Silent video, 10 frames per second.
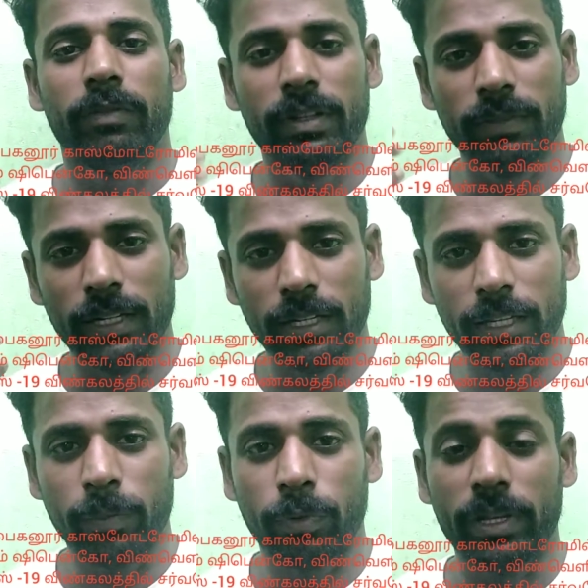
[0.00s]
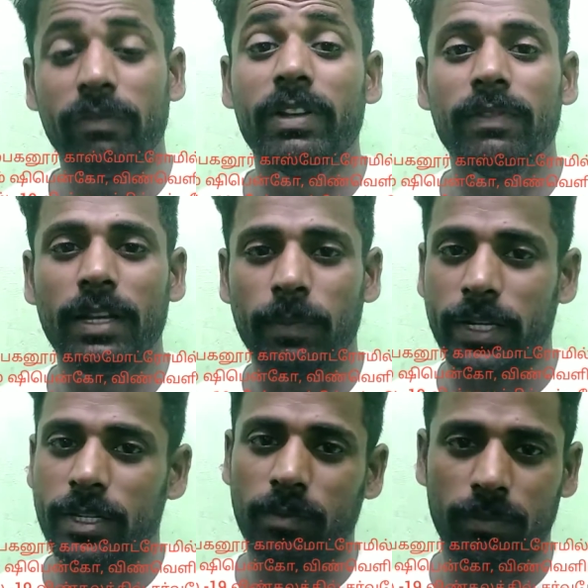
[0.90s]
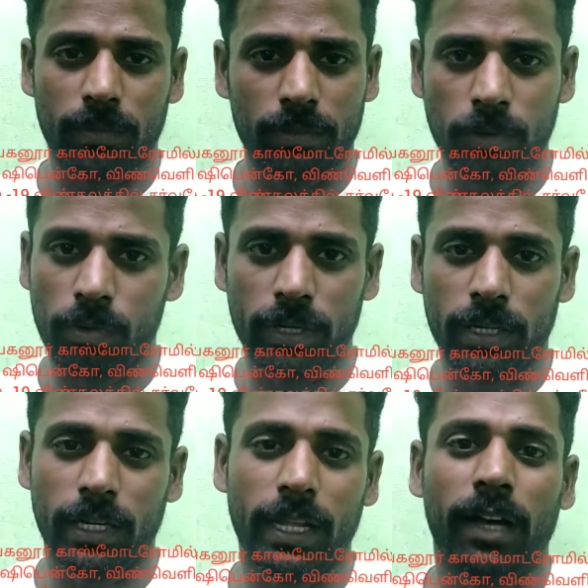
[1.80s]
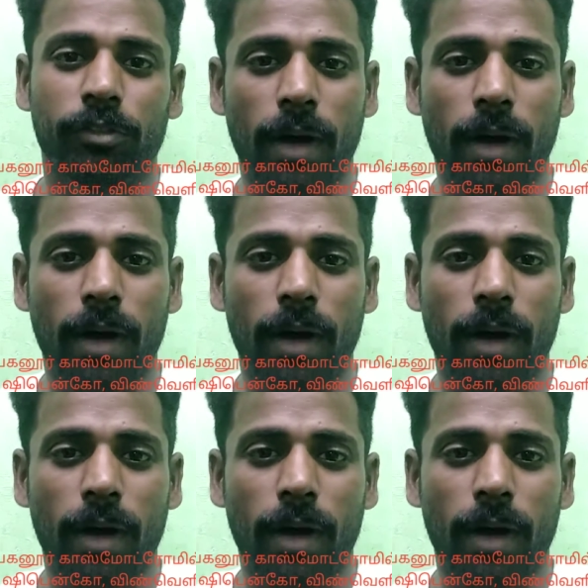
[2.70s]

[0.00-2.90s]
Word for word: விண்வெளியிலேயே போய் விண்வெளி மையம்னு ஒன்று இருக்கு இல்லையா